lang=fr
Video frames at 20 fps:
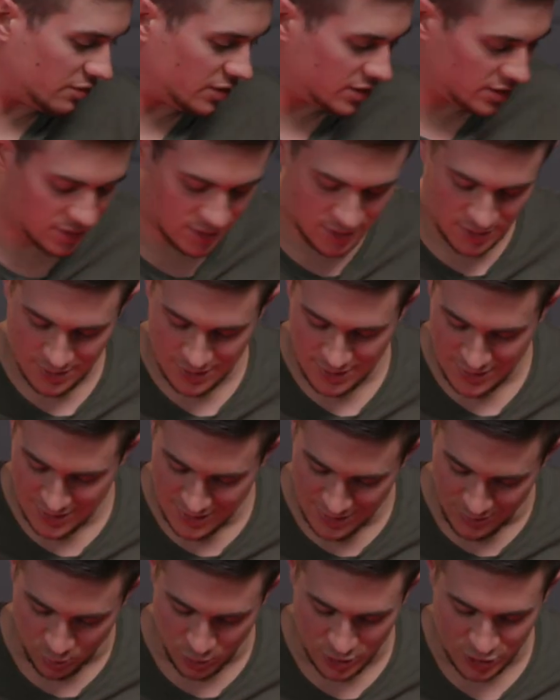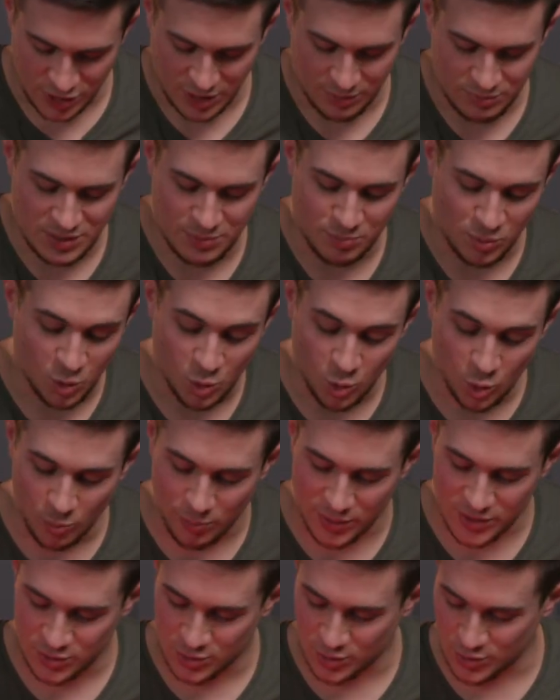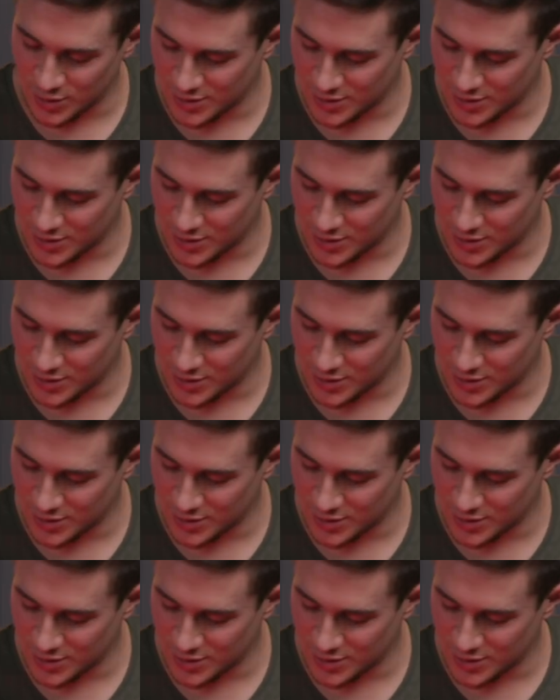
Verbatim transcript: avec. Bon là j'ai un petit peu con parce que